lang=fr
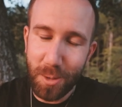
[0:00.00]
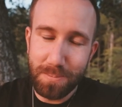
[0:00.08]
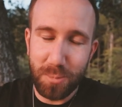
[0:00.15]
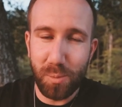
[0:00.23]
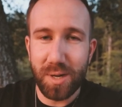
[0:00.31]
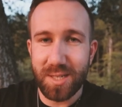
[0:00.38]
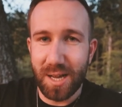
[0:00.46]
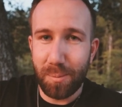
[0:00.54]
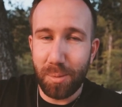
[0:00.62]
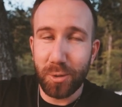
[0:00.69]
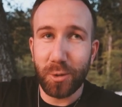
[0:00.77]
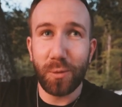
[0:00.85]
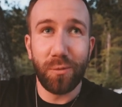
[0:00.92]
pour moi, c'est
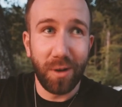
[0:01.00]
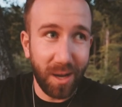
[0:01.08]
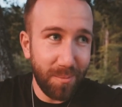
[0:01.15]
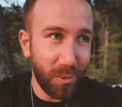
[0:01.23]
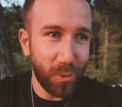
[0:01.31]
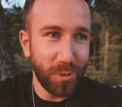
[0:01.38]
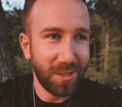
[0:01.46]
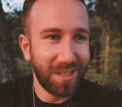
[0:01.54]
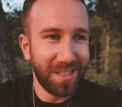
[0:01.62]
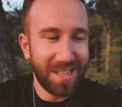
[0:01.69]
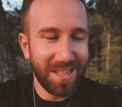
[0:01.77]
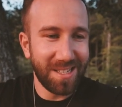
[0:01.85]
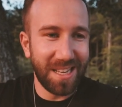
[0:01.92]
important vraiment.
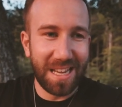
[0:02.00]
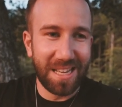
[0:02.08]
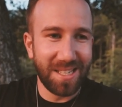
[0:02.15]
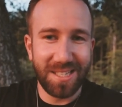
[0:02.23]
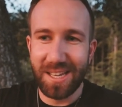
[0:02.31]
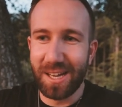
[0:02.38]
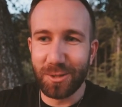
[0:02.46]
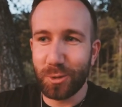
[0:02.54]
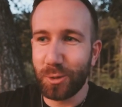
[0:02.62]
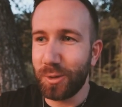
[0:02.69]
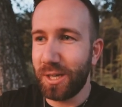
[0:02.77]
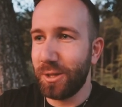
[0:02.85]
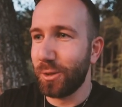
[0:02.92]
C'est un
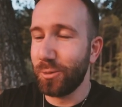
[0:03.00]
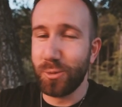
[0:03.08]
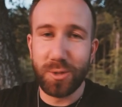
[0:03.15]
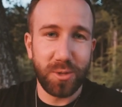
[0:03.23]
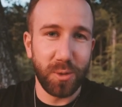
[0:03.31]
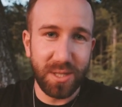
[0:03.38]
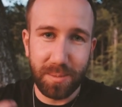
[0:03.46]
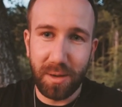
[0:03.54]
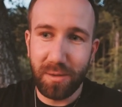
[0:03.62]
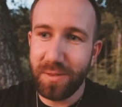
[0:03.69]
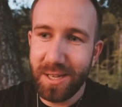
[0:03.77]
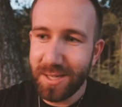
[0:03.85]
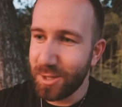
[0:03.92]
truc qui donne du sens à ma
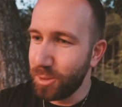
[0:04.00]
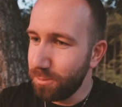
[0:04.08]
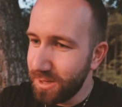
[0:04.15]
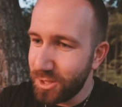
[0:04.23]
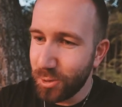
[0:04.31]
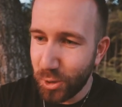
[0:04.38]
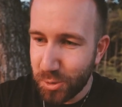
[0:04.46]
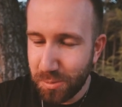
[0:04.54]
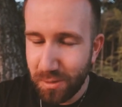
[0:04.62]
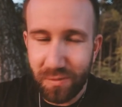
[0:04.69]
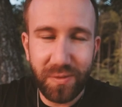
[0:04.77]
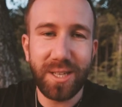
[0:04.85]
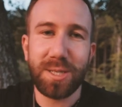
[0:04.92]
vie. C'est une mission que je me
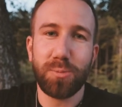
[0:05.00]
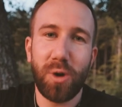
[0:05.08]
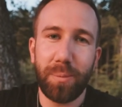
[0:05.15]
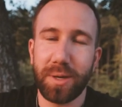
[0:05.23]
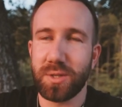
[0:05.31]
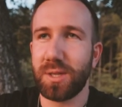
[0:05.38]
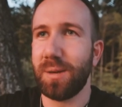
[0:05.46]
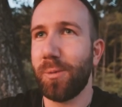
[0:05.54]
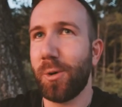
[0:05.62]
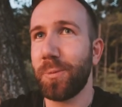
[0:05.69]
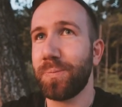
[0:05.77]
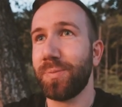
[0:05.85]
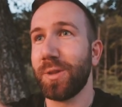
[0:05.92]
fixe moi
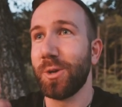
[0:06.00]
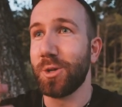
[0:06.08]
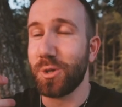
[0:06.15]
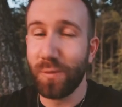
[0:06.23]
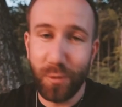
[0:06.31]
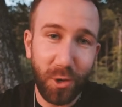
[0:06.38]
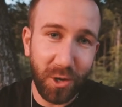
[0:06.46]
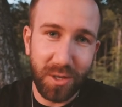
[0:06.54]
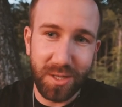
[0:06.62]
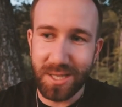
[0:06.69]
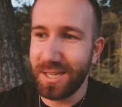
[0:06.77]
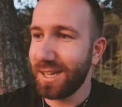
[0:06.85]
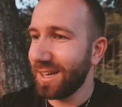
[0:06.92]
personnellement. Je veux
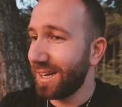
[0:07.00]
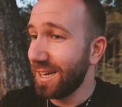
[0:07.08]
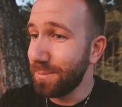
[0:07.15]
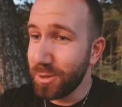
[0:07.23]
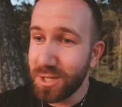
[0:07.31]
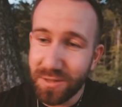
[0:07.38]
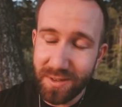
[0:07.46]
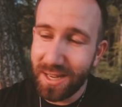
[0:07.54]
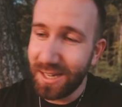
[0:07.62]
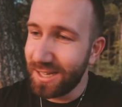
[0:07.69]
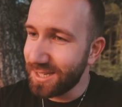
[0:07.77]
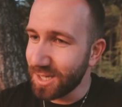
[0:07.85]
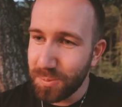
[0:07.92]
réussir à les motiver,
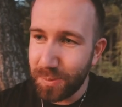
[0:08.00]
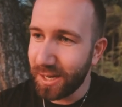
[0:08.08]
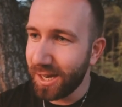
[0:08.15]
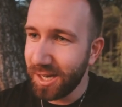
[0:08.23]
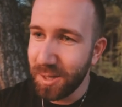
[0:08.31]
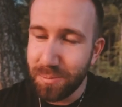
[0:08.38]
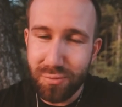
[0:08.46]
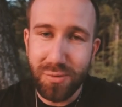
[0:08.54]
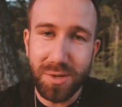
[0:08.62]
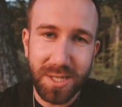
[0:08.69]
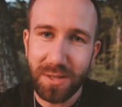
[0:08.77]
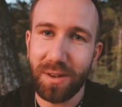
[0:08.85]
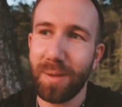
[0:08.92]
les inspirer, les
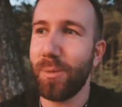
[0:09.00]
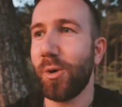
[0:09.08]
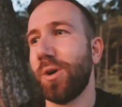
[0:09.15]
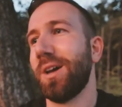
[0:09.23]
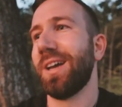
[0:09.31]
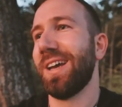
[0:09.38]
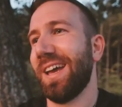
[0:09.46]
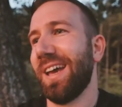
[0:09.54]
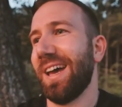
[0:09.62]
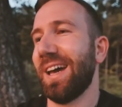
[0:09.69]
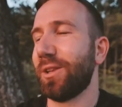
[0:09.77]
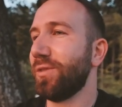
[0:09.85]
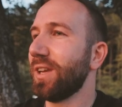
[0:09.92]
pousser vraiment
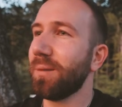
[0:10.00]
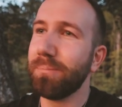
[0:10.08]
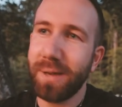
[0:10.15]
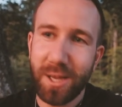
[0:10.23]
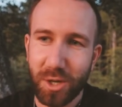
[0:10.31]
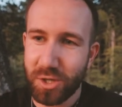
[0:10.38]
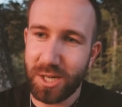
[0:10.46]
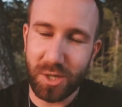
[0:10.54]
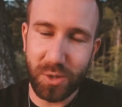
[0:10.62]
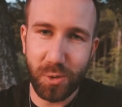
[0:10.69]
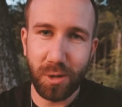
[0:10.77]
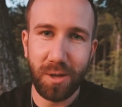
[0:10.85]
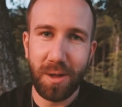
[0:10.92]
à devenir meilleurs chaque
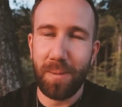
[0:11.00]
jour.